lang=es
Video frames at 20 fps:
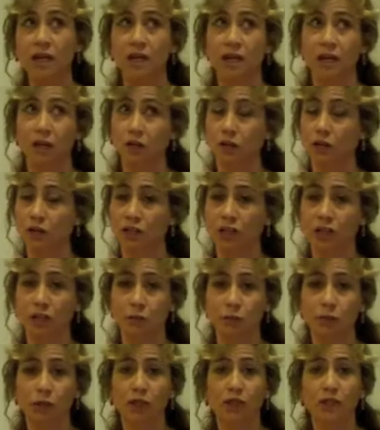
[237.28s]
Creo que se les
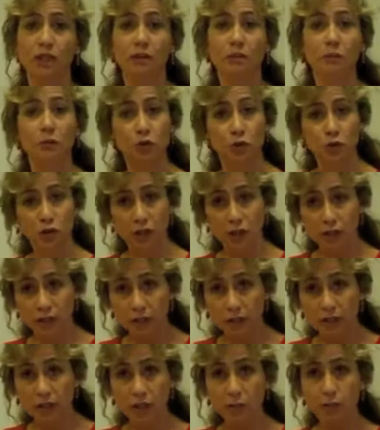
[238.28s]
pueden dar muchos
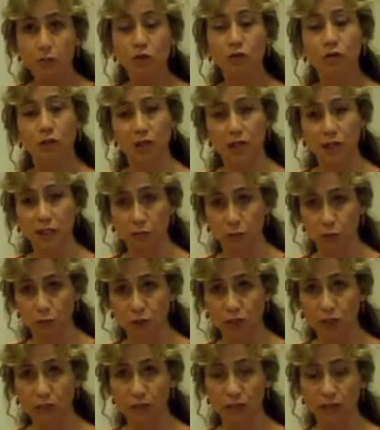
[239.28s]
incentivos que les
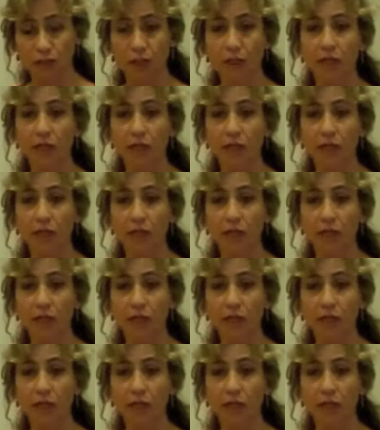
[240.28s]
motiven,